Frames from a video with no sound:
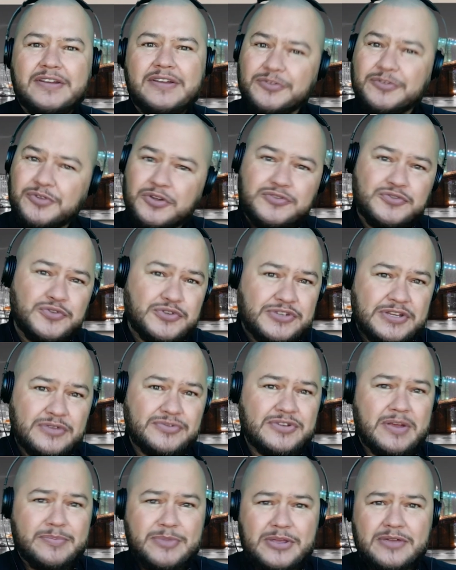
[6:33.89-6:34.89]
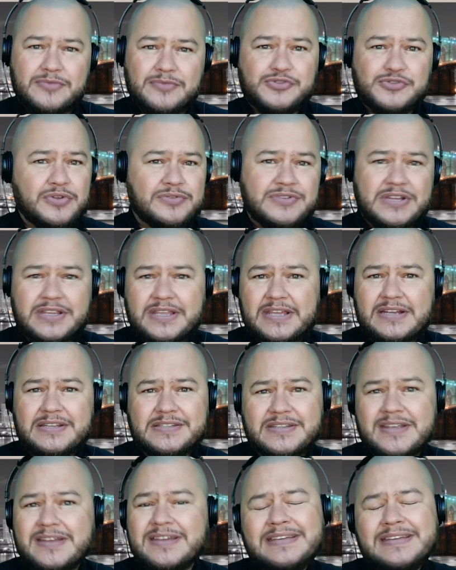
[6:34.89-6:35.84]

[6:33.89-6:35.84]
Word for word: todos os seus amigos, todos aqueles